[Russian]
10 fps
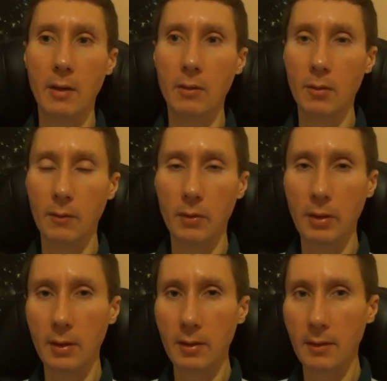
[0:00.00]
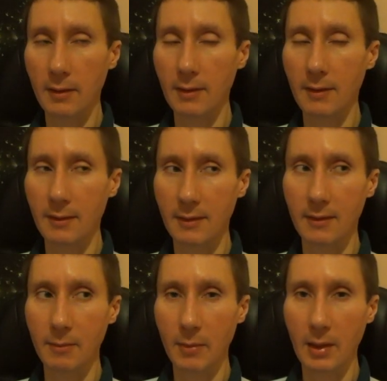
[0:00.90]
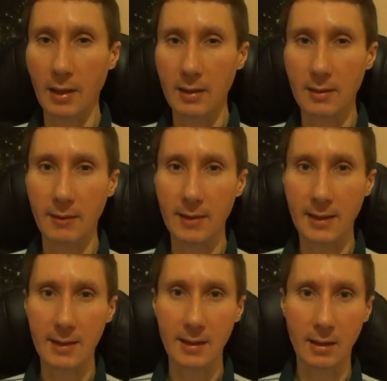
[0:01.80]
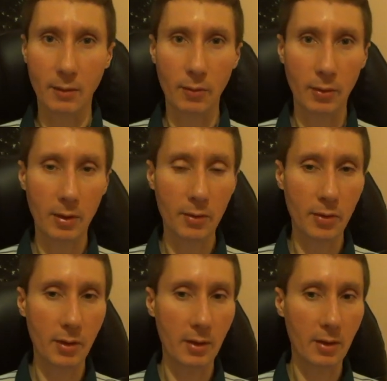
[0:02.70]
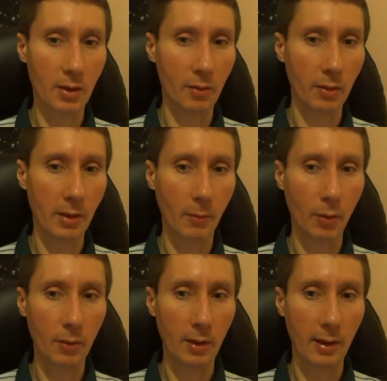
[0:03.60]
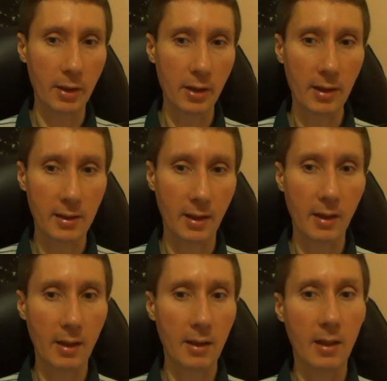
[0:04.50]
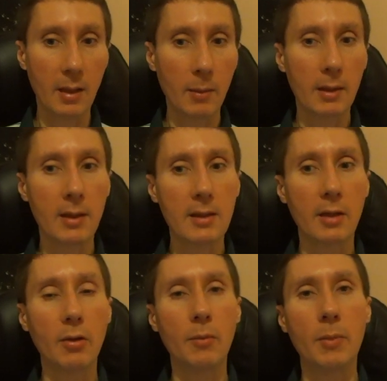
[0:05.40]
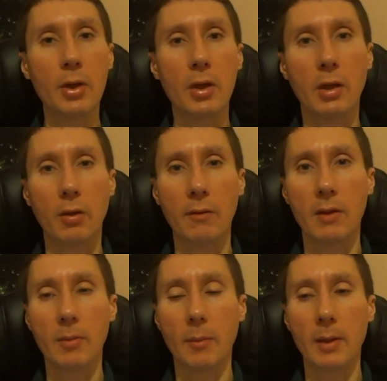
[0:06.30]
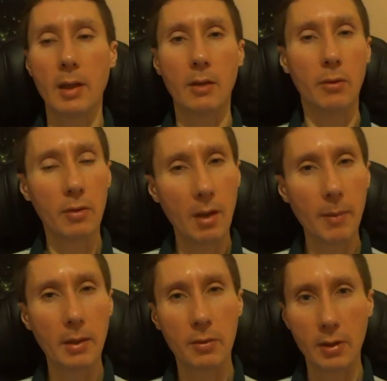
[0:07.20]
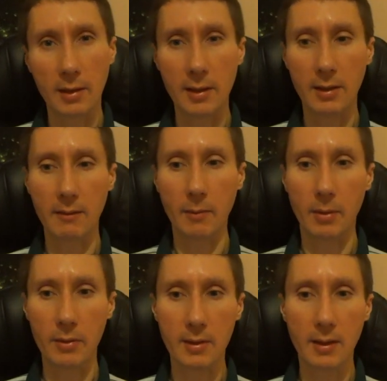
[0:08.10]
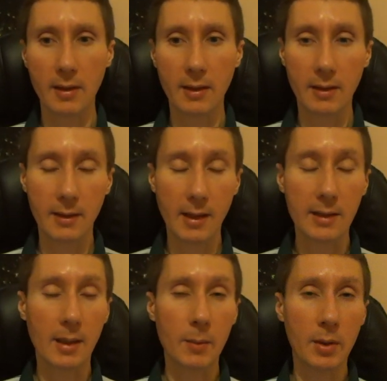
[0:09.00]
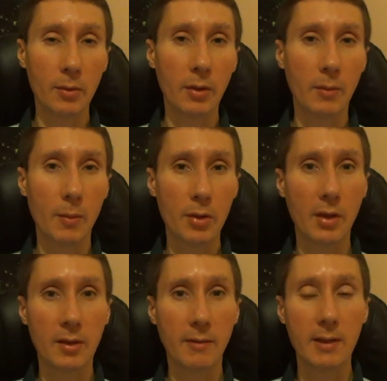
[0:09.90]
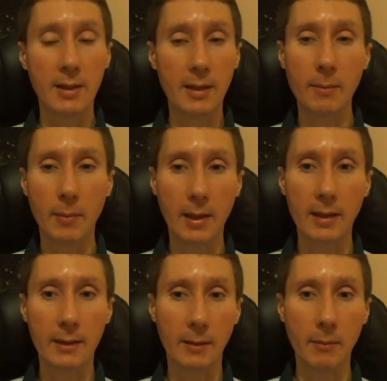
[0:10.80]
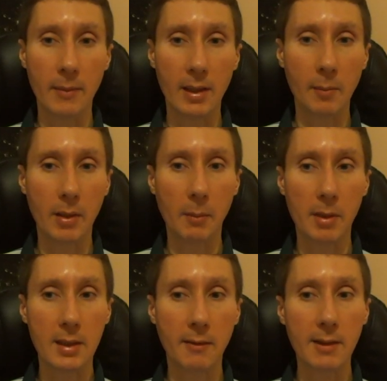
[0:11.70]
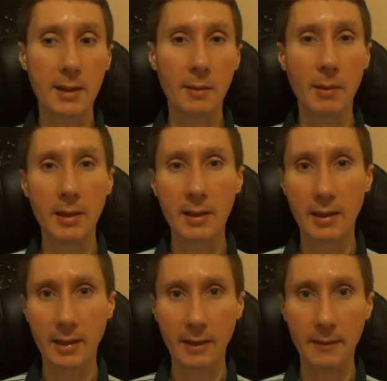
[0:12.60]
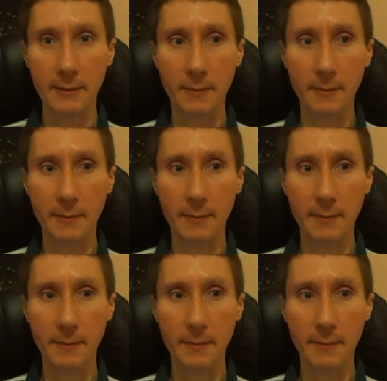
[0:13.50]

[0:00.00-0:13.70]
Но в других э, мирах, цивилизациях, у других существ желудки могут отличаться именно из-за той пищи, которая у них попадает. Но это опять уже отдельный вопрос. Да, сам желудок можно назвать имплантом или преобразователем энергии.